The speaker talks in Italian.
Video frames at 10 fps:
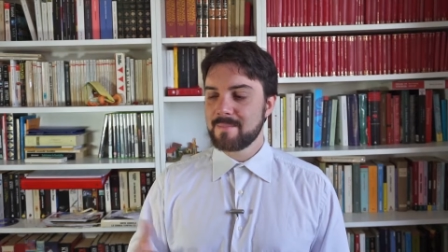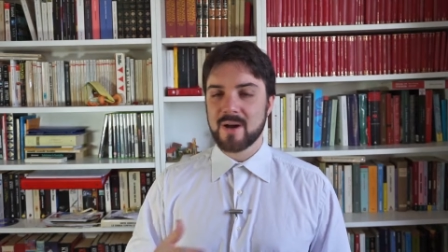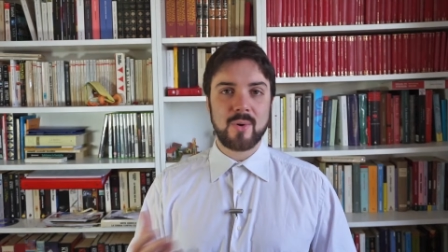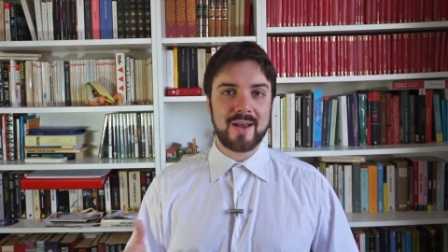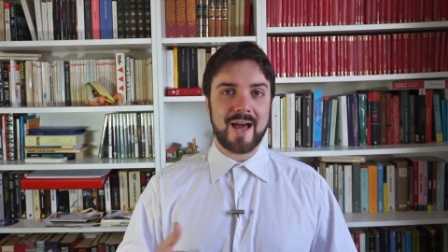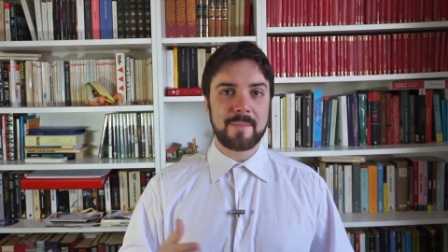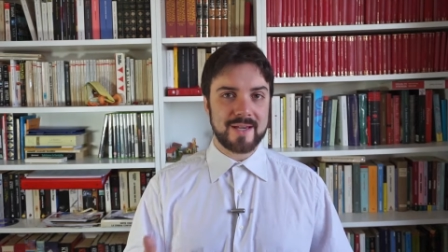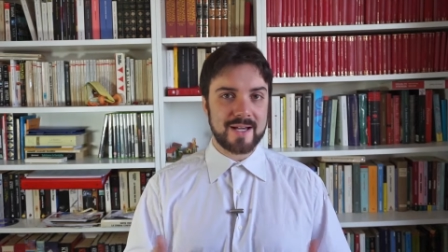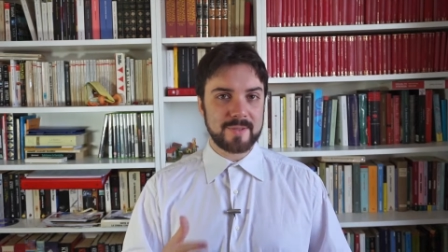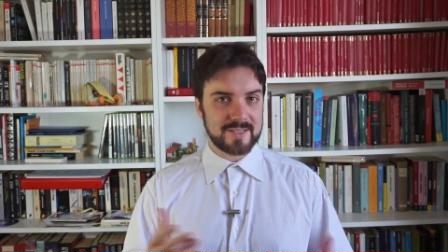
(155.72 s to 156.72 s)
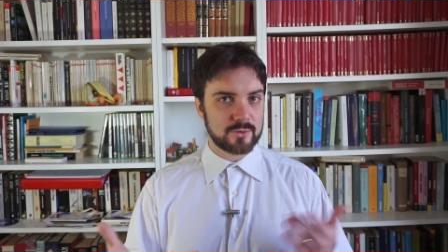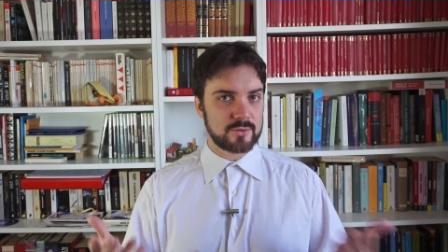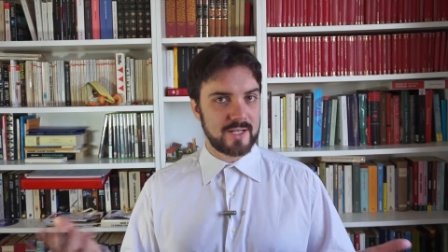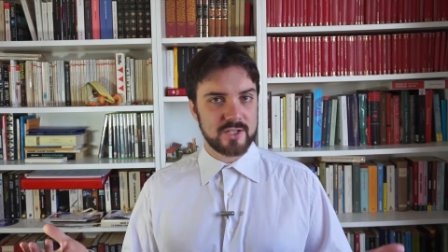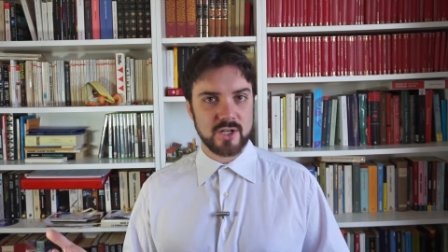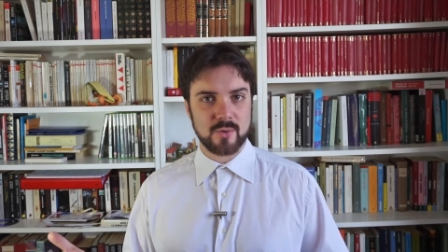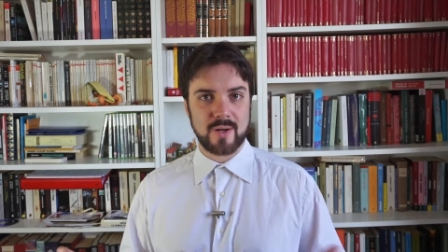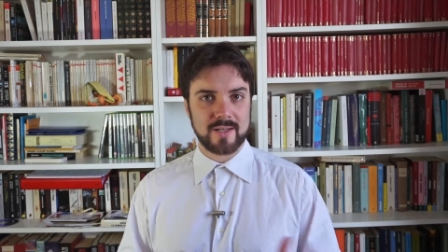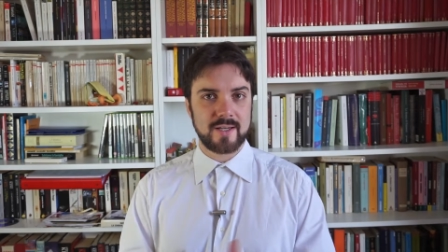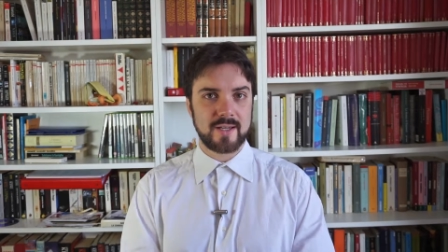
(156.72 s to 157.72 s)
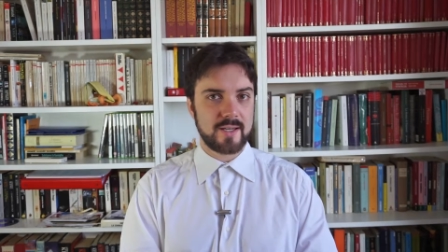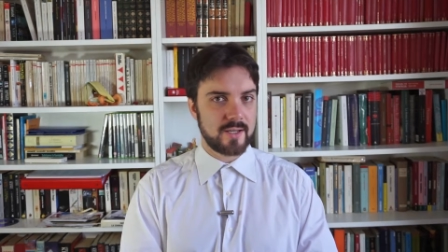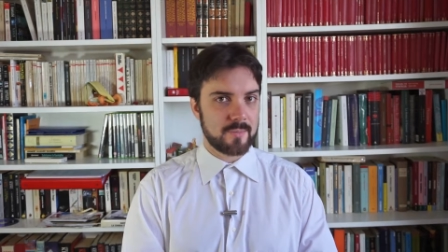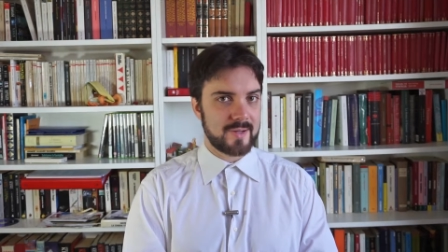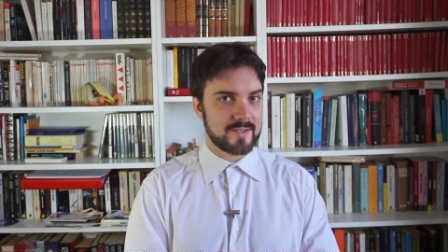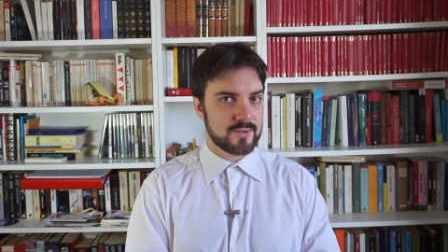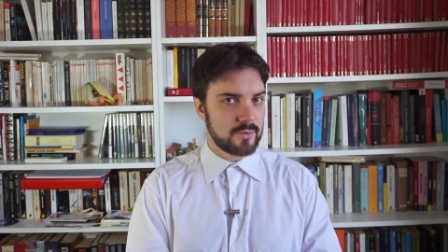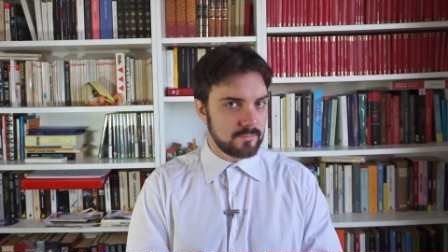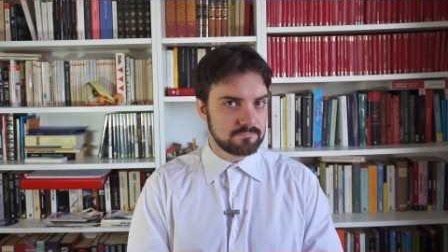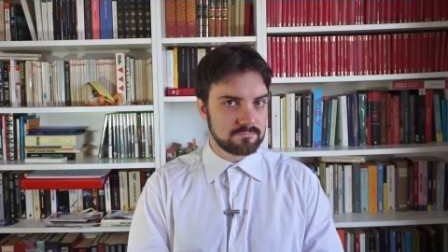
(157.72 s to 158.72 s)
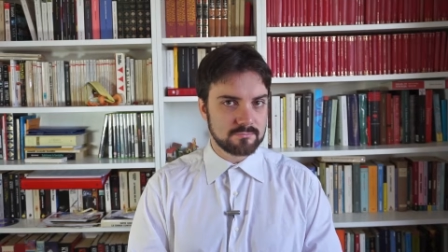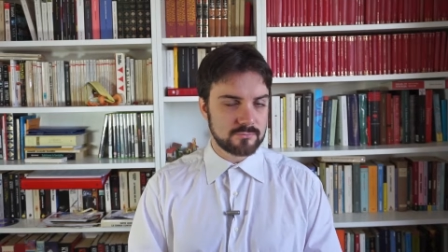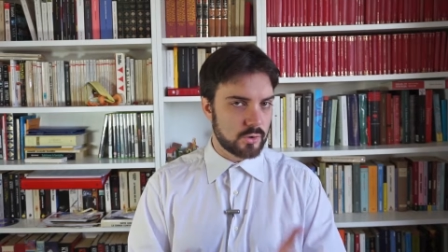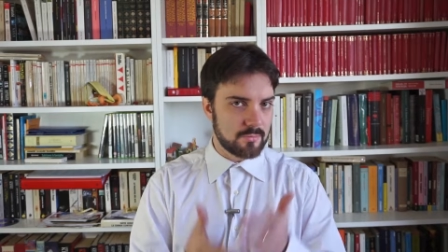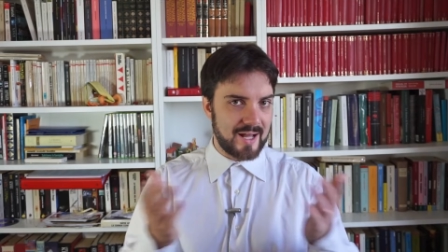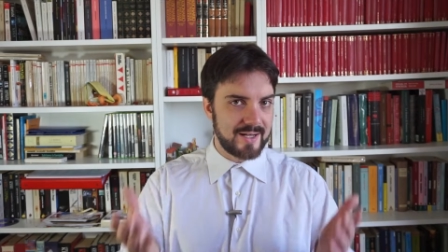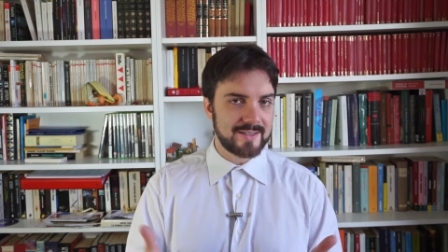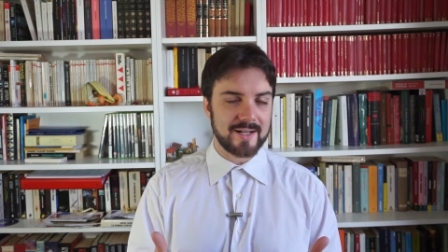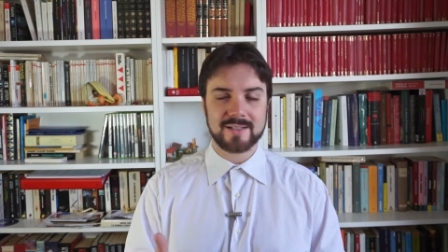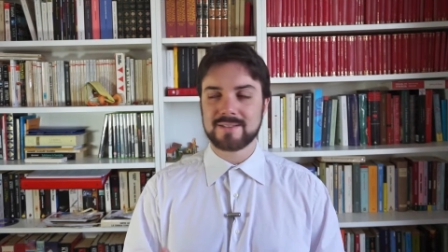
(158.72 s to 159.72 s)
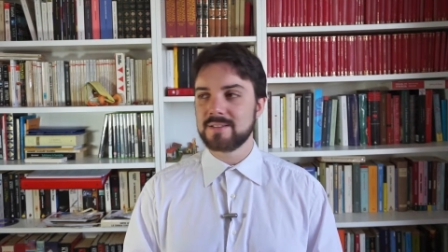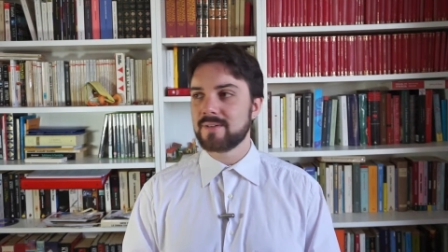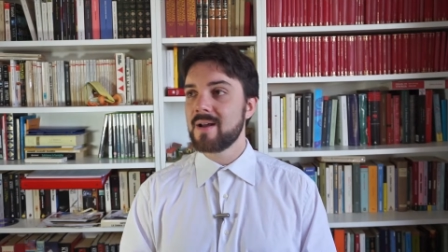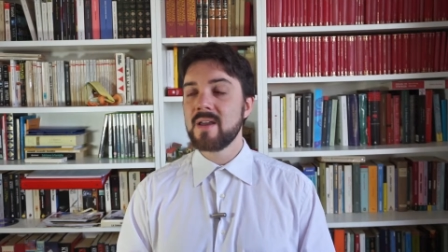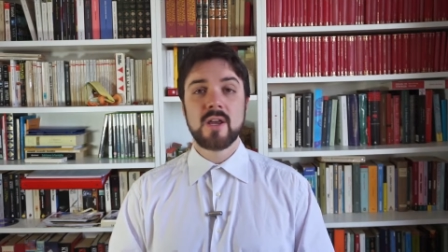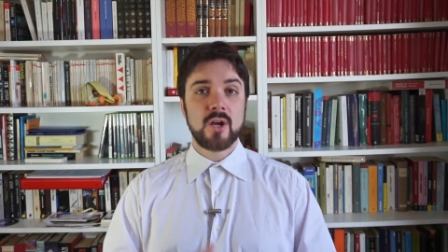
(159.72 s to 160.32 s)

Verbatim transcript: ma qua e là mi è capitato di leggere qualche romanzo normale, narrativa.